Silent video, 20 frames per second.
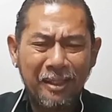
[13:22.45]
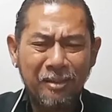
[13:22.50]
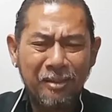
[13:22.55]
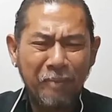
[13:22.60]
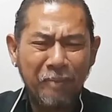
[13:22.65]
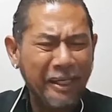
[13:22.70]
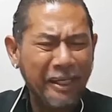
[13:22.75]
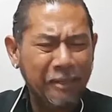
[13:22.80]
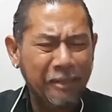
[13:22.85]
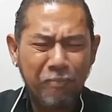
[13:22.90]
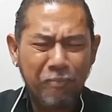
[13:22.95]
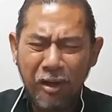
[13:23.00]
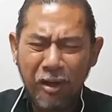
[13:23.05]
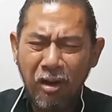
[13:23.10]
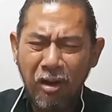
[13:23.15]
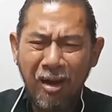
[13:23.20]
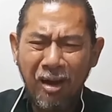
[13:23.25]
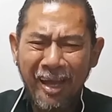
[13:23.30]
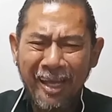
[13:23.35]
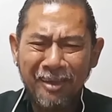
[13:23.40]
ประดิษฐ์ประด
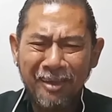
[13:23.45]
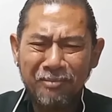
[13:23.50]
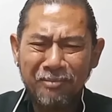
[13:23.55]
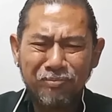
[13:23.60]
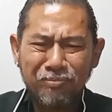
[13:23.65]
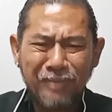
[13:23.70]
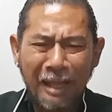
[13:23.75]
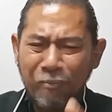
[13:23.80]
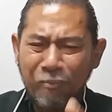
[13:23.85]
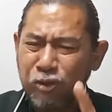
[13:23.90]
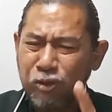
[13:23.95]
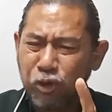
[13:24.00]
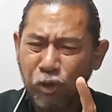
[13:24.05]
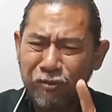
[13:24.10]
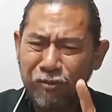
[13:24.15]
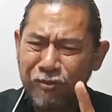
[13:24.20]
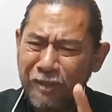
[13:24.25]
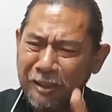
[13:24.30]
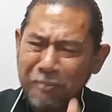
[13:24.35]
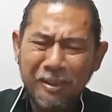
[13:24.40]
อยทำสุด
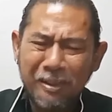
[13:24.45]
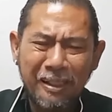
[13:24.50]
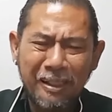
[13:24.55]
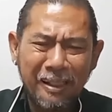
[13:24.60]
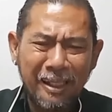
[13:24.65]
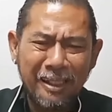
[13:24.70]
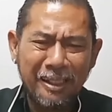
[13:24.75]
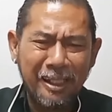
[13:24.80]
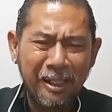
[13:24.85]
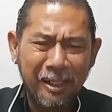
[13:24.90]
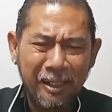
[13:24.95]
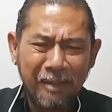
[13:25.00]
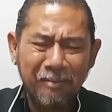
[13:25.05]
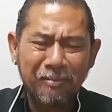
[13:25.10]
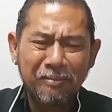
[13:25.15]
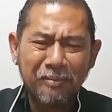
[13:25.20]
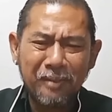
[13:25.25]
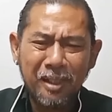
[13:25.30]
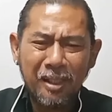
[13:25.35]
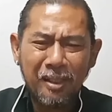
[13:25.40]
ฝีมือเลยจริ
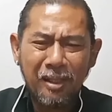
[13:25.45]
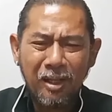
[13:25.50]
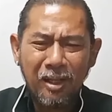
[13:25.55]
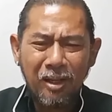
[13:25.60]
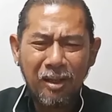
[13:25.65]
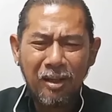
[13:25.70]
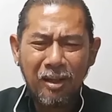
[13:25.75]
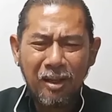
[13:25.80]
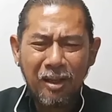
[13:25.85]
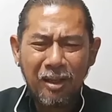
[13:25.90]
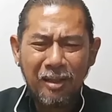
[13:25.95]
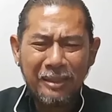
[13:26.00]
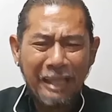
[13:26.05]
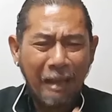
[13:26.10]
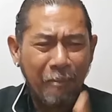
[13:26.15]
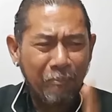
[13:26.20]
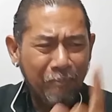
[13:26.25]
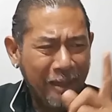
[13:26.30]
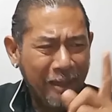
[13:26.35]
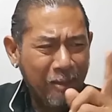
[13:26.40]
งๆ
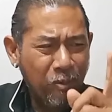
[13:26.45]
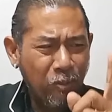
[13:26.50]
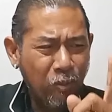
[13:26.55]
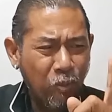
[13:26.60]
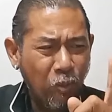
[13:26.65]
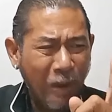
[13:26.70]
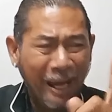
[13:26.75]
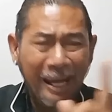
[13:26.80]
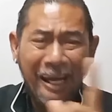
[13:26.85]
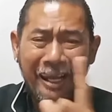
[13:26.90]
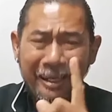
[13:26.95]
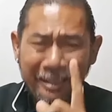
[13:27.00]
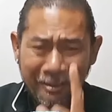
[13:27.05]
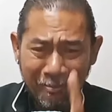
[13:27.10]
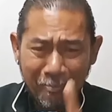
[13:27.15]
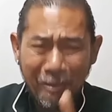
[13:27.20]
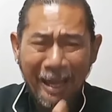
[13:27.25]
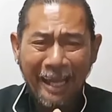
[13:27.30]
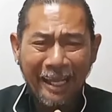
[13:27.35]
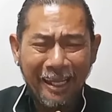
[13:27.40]
ทำได้วันละหนึ่งใบ